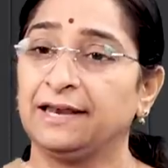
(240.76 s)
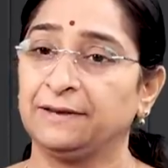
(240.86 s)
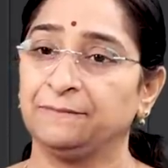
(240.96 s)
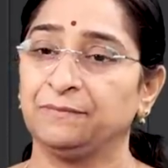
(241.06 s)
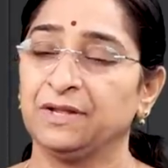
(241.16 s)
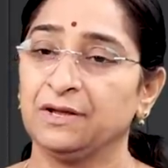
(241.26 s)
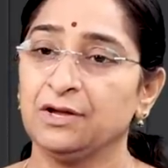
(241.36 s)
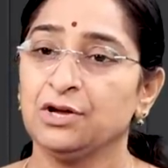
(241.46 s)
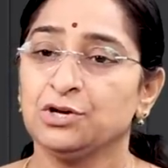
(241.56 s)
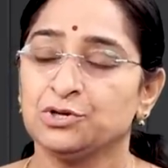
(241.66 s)
దారి
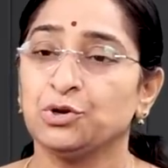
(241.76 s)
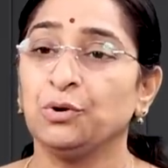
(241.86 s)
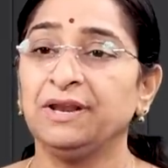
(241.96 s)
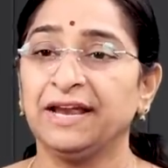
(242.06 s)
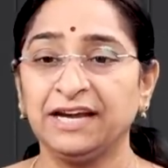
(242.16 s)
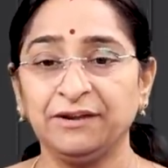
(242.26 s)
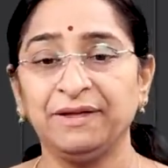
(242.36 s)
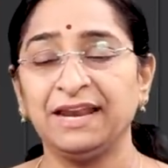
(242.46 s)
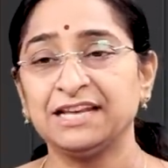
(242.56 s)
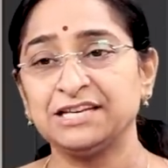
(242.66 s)
సో నెగిటివ్
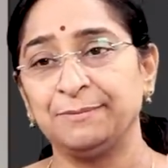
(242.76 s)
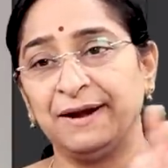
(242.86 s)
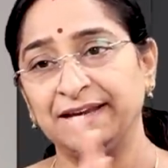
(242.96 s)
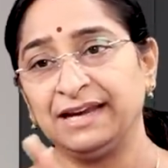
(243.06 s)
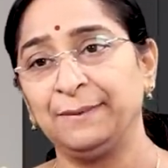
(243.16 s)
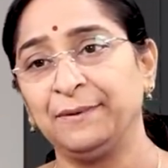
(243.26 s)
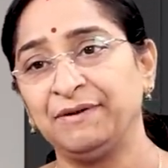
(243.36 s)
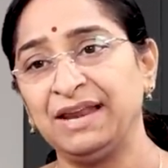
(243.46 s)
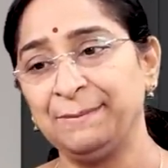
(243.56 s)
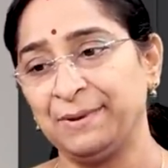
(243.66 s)
ఎనర్జీ బయటికి
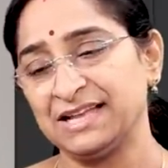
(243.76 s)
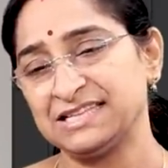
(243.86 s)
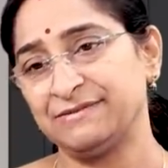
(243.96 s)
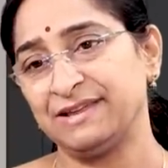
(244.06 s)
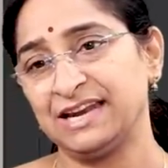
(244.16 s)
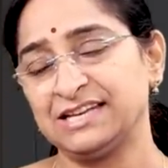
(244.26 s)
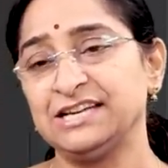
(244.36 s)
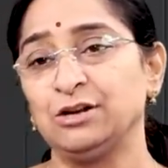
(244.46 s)
వెళ్ళిపోవాలి పాజిటివ్ ఎనర్జీ